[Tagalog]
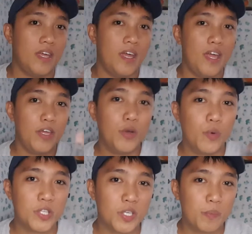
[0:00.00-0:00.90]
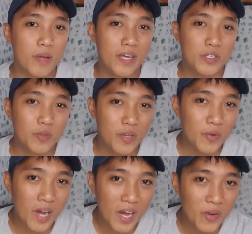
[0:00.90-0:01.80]
Hey yo, what's up guys? So
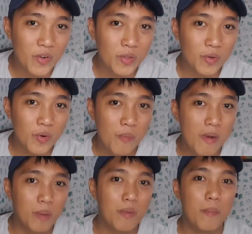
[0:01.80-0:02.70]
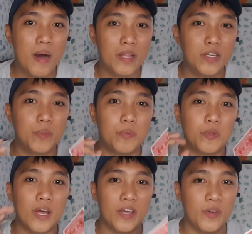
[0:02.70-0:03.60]
ngayong araw na to, magma-magic po
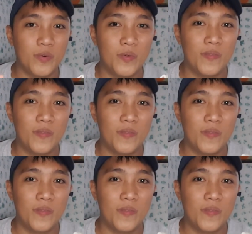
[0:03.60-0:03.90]
tayo.